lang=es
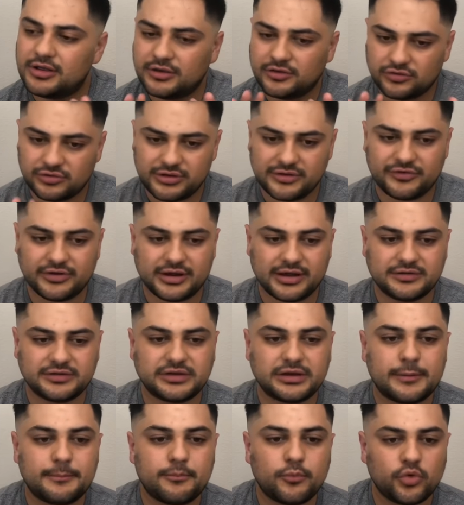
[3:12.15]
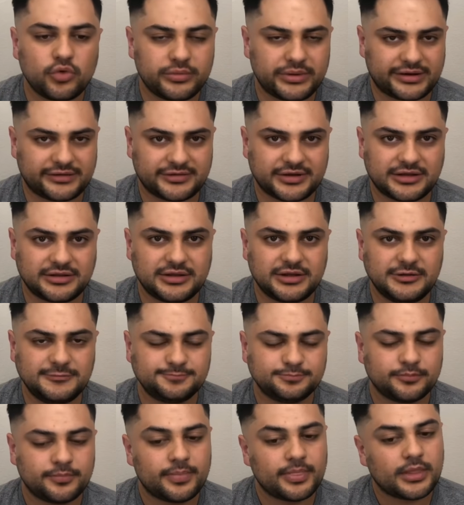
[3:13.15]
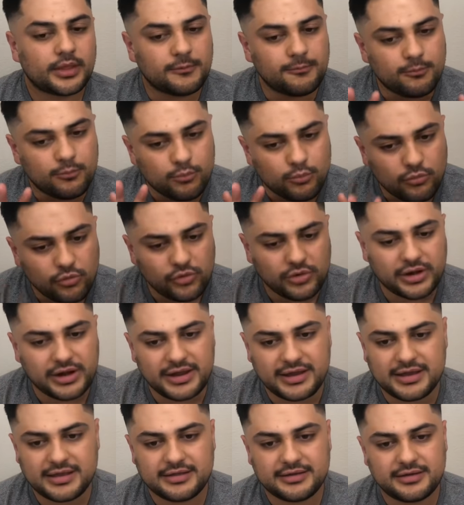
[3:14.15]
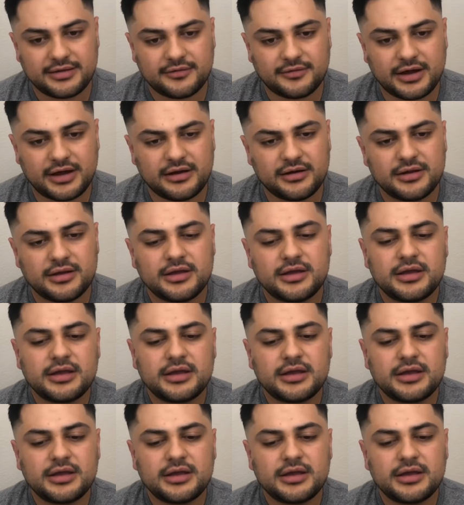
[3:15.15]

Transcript: Es una fragancia muy versátil, muy rica de llevar